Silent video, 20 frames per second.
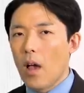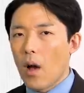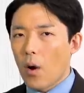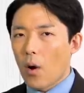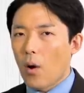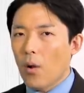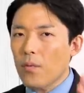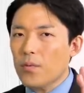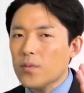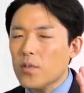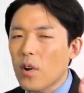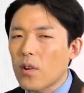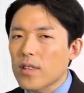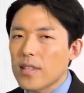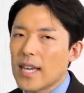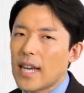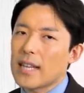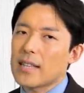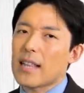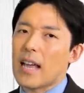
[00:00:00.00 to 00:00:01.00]
本当
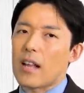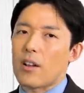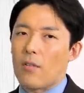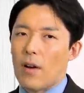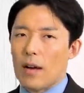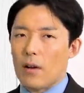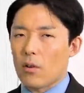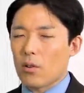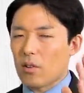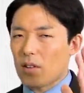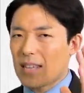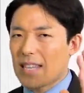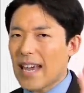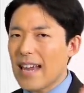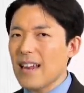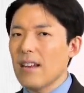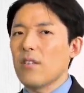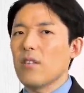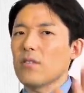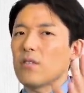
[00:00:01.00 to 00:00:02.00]
にやりたいのは、この
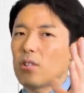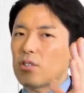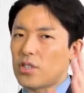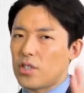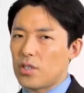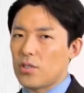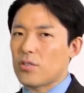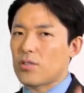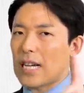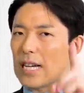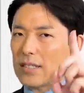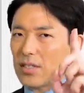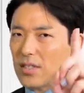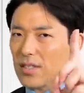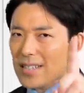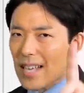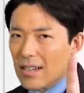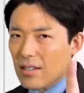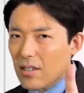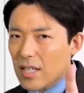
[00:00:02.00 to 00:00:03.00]
言論の自由化、
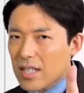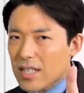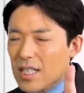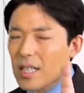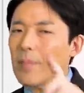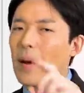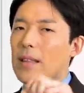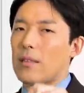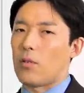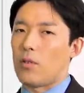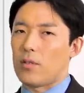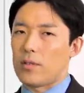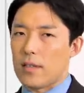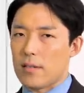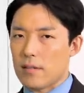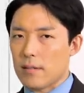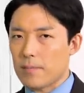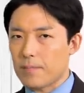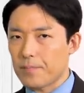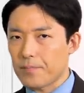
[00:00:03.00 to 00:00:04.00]
施策一番の方で
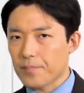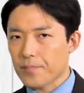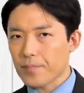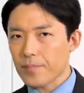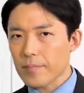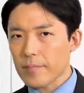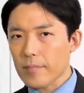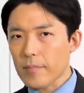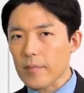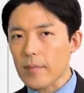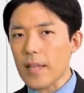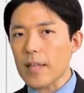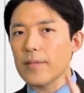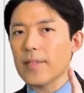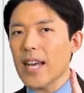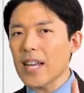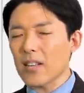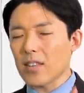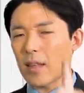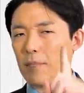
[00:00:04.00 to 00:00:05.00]
す。
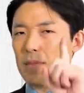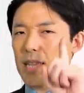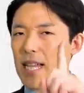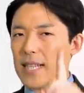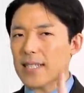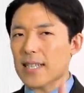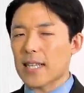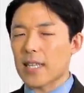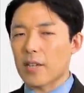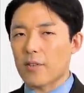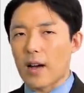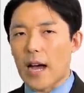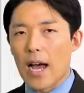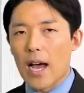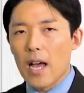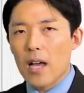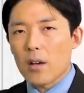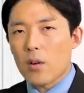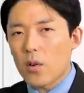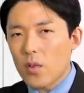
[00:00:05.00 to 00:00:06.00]
なので皆さんに
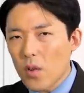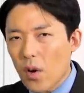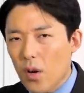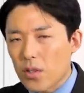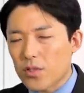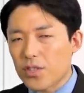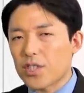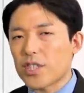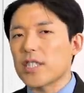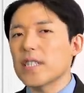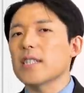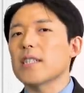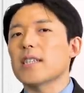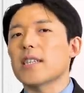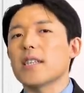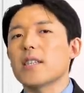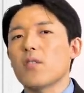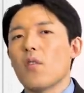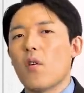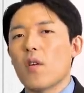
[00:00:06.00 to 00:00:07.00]
は、この新
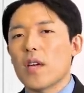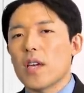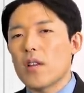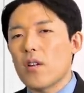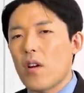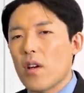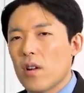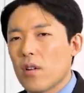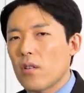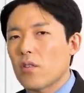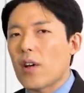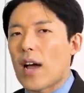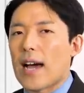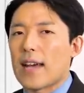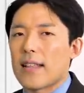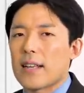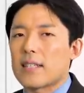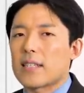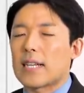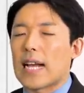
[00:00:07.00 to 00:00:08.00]
機能いろいろの
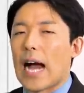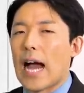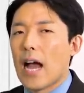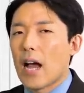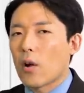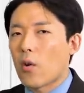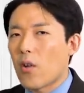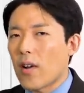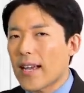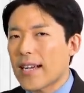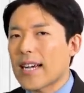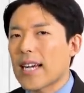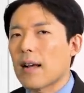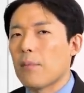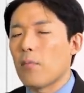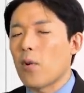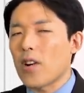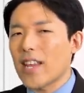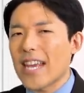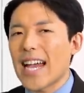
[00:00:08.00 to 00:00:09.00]
話がこれか
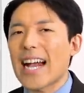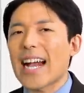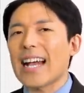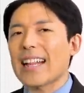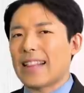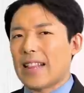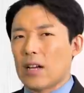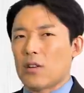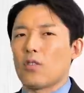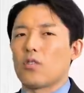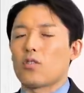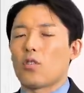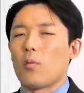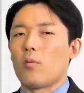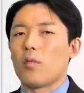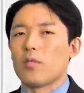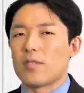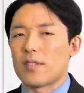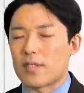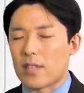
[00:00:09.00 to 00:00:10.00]
ら盛り上がってくると
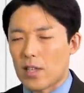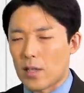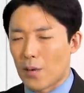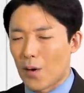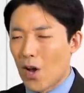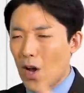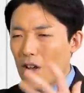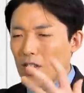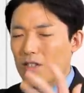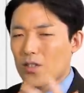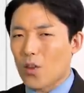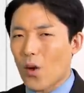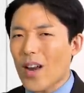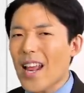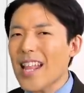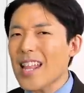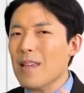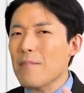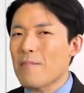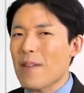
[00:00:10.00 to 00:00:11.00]
思うんですけども、そ
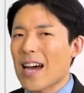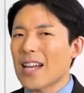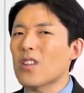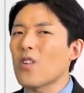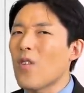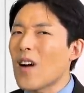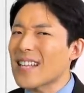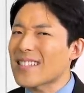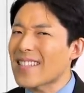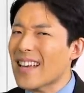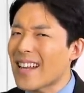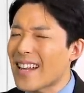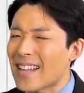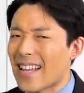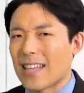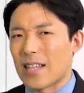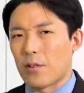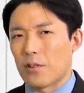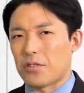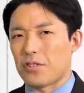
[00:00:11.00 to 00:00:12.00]
れに惑わされ
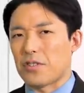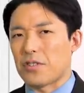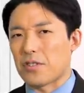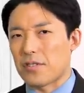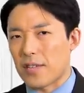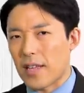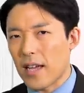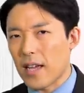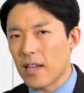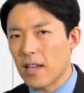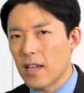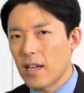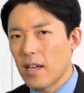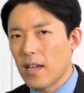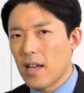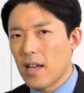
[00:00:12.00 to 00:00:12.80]
ないでほしいんですね。